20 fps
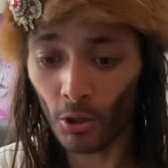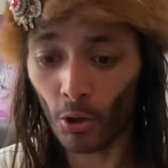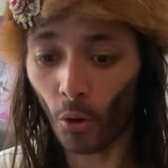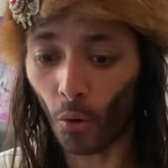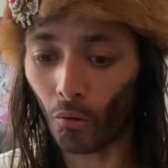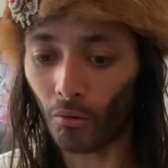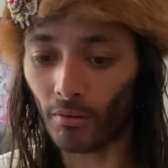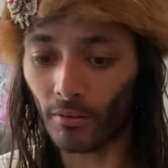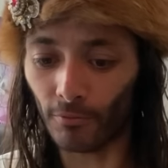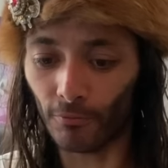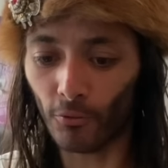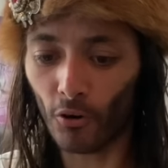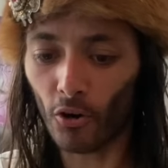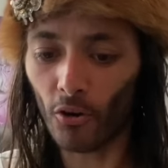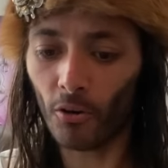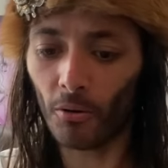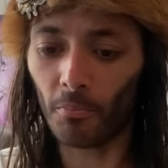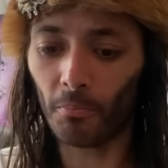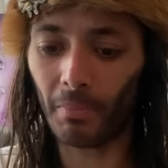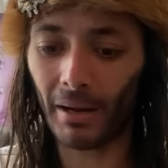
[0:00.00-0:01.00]
Und
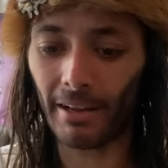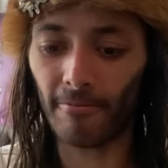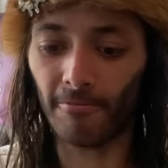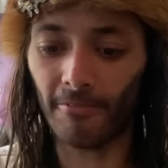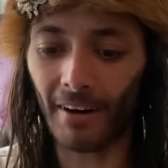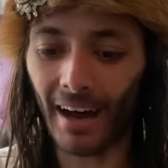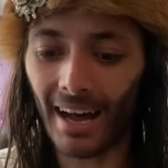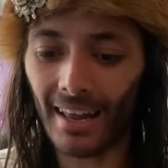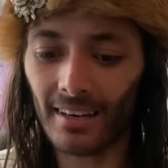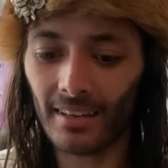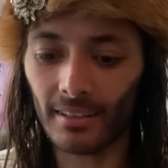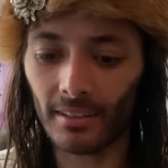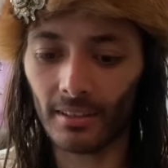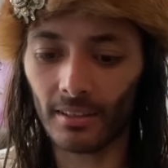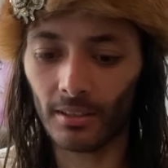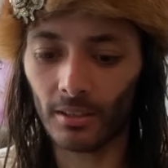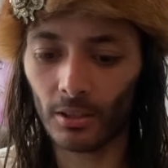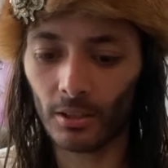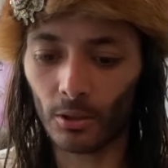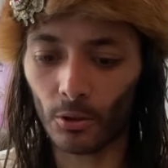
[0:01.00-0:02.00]
wo bei
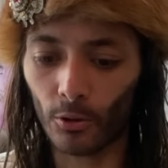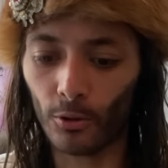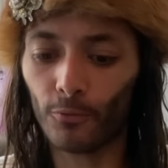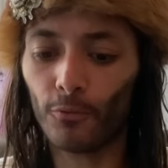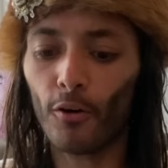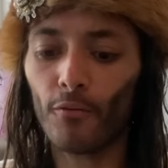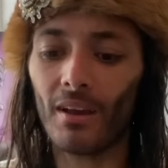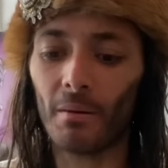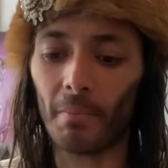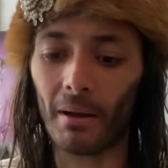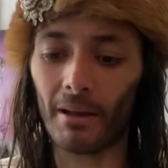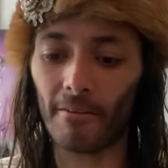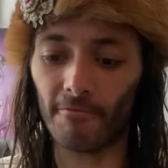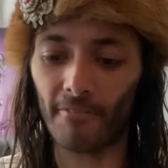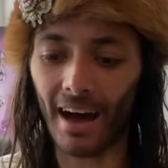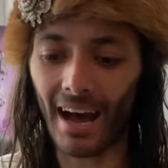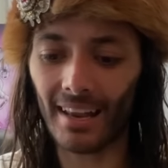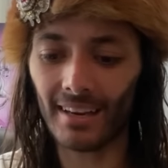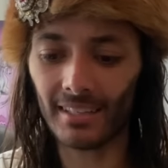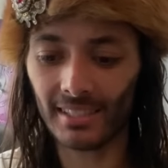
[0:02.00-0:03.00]
Wahlen und wo wir bei
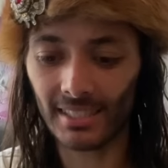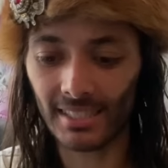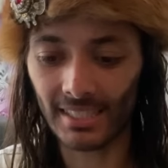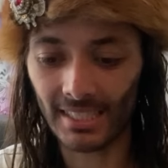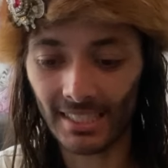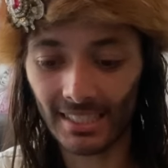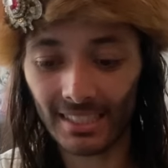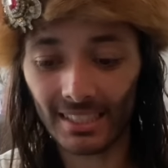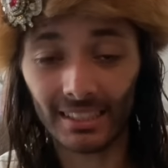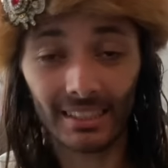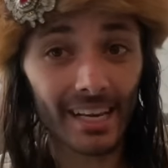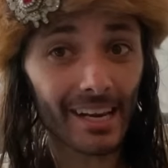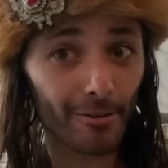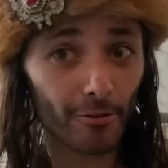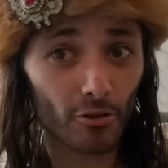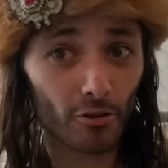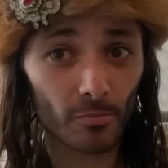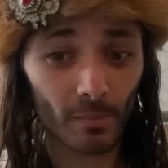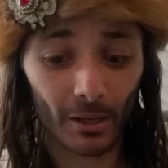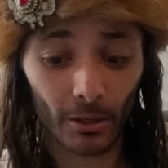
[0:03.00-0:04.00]
Wahlen sind,
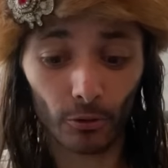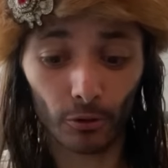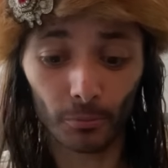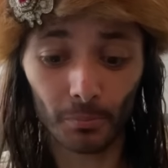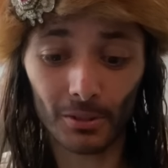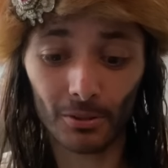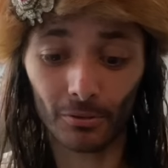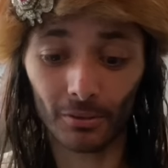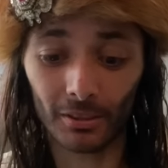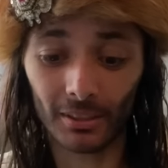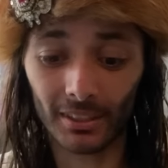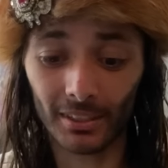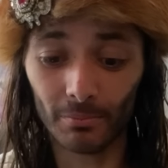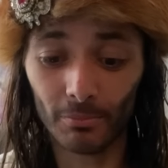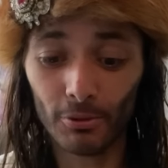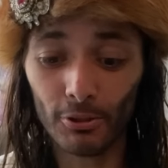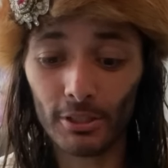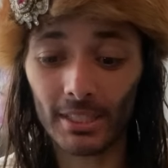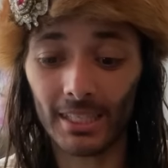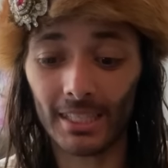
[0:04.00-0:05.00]
nicht nur bei Obst und
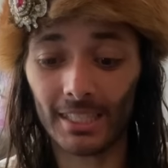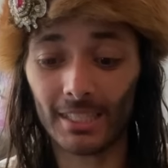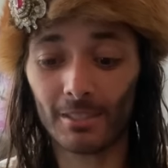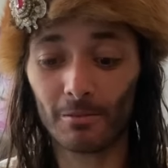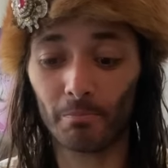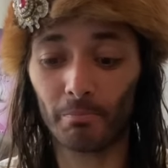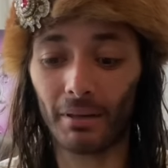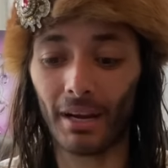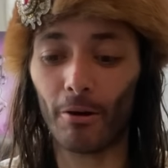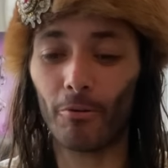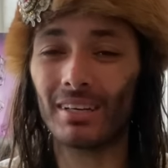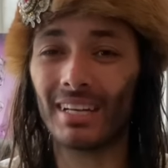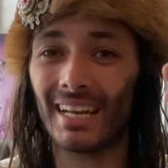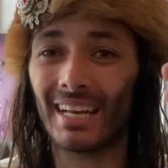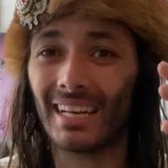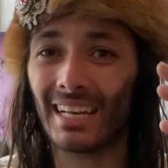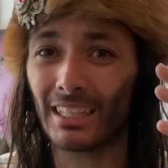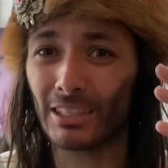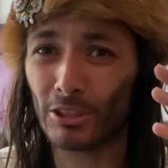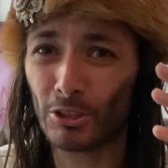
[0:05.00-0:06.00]
Gemüse, ist Blau der
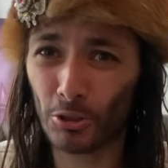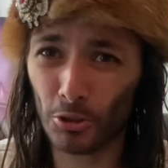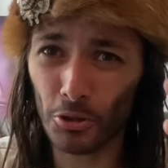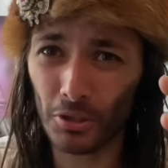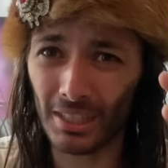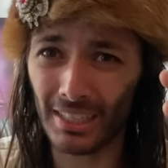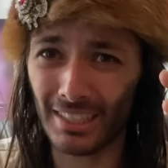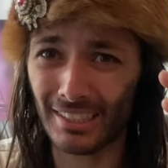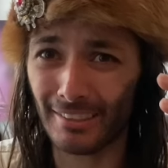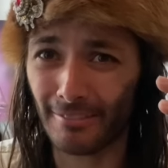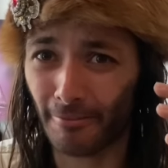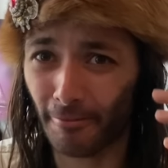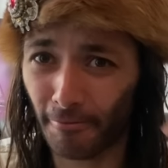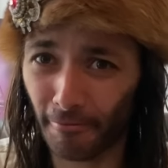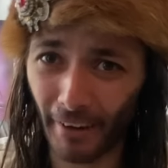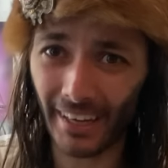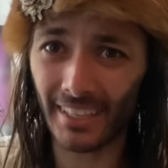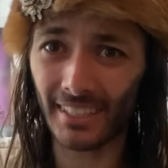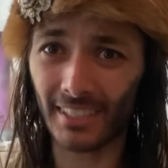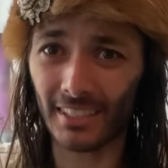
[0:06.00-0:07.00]
natürliche
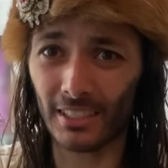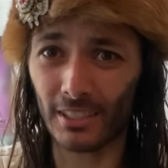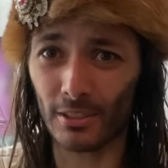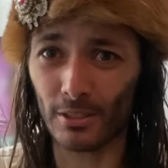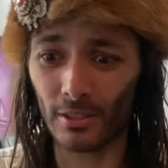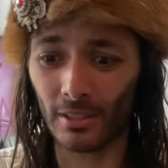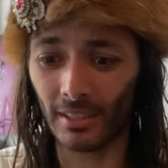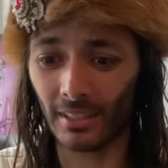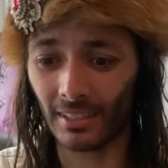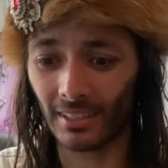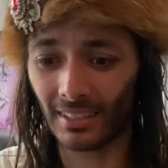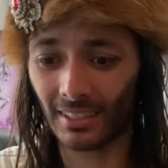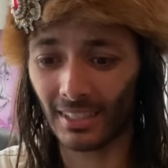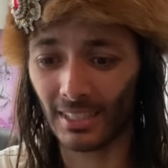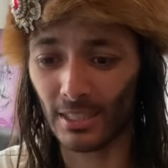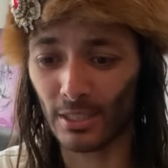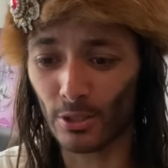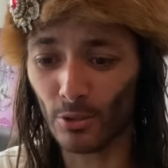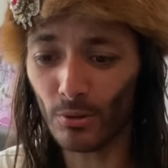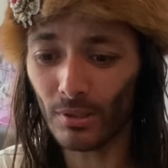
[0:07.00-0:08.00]
Feind ges äh, äh,
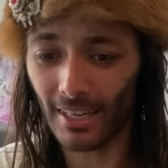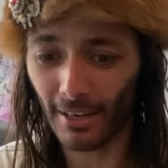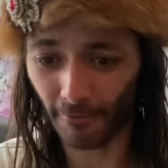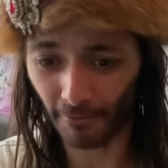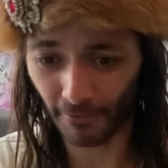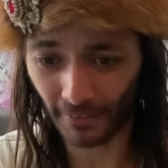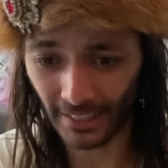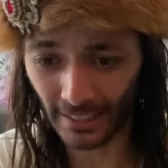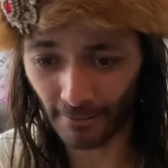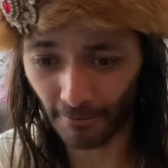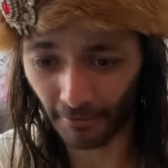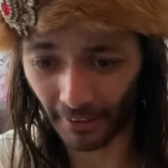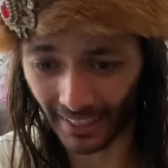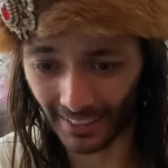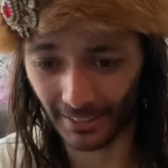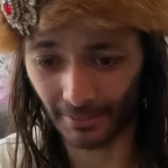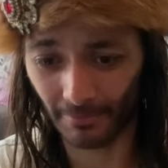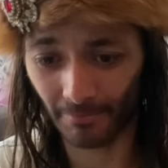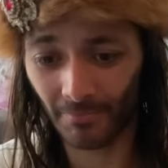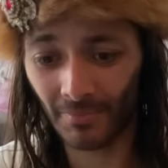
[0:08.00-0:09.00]
gesunder Vielfalt.